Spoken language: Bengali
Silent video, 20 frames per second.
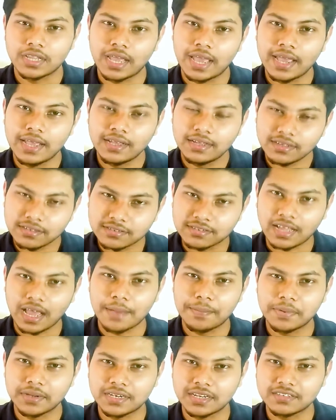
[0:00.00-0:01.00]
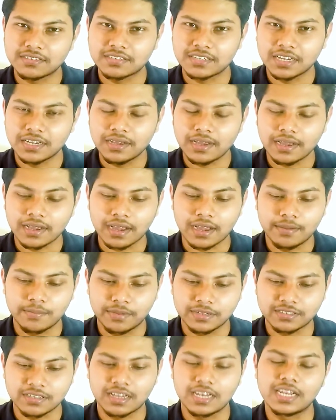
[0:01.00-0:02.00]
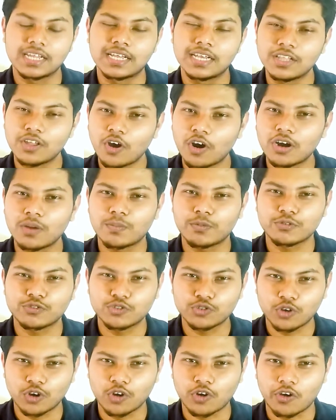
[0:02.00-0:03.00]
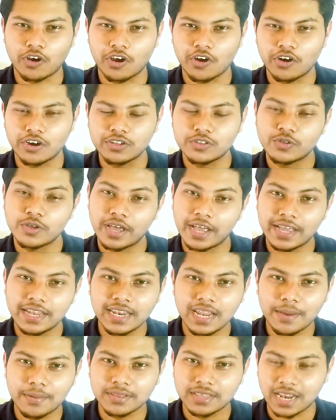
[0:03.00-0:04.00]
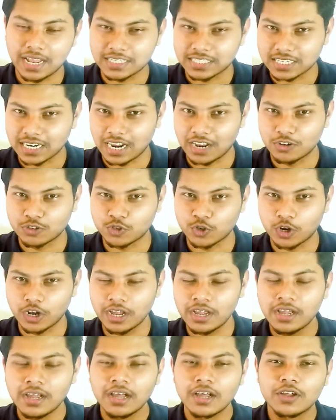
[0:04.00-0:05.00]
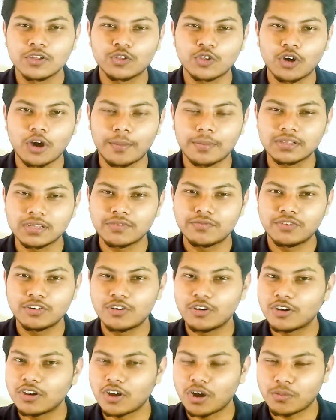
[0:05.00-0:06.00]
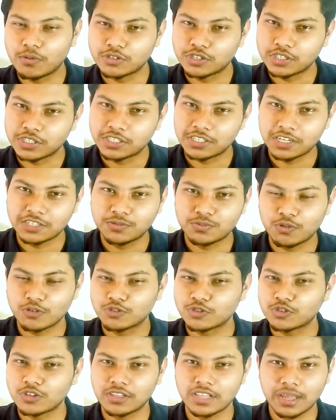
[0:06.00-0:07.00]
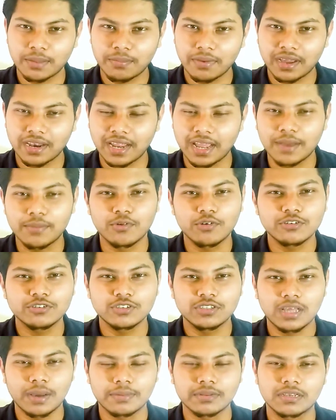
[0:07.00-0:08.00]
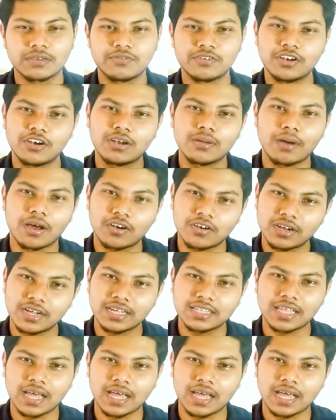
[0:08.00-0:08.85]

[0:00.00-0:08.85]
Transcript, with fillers: এই স্কাইপি টেস্টে বেসিক্যালি কী ধরনের প্রশ্নগুলো করা হয় তো এই নিয়ে আমাদের আজকের আলোচনা তো আমাদের ভিডিওটি অবশ্যই শেষ পর্যন্ত দেখবেন এবং যদি আমাদের ভিডিওটি ভালো লেগে